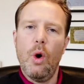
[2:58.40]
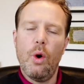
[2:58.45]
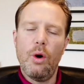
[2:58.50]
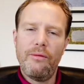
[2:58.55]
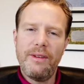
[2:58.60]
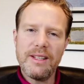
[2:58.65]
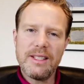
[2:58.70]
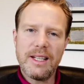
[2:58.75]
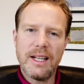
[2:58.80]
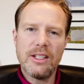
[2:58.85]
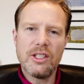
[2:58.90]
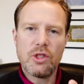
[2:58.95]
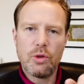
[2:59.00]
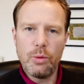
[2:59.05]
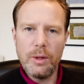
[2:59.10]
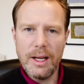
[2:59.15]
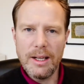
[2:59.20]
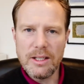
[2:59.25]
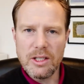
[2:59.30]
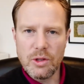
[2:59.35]
Und was kannst
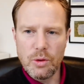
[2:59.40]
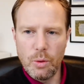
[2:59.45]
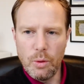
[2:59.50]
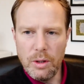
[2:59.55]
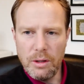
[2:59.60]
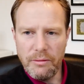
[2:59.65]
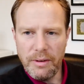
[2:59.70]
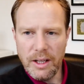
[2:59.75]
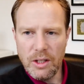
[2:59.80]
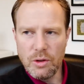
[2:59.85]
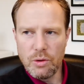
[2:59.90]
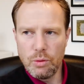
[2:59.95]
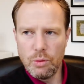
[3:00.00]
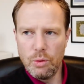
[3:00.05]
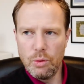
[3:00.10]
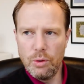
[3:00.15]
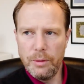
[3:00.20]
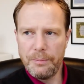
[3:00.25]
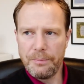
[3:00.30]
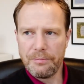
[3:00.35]
du jetzt tun, wenn
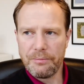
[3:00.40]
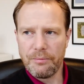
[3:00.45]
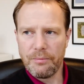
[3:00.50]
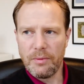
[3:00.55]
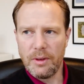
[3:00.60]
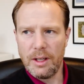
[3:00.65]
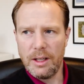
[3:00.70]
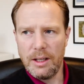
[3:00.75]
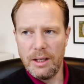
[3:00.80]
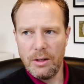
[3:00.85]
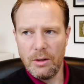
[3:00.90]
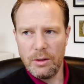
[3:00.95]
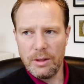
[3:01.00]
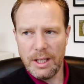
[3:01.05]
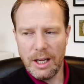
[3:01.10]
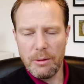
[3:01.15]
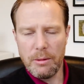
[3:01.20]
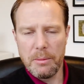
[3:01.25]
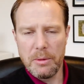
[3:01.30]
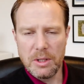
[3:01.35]
du, und
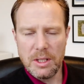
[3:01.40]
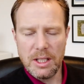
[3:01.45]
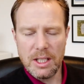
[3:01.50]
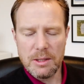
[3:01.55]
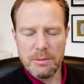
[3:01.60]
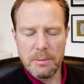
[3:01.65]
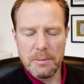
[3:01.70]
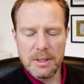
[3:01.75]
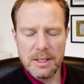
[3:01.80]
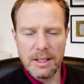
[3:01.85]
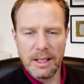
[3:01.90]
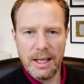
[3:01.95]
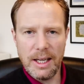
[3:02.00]
darüber möchte ich jetzt mal ein bisschen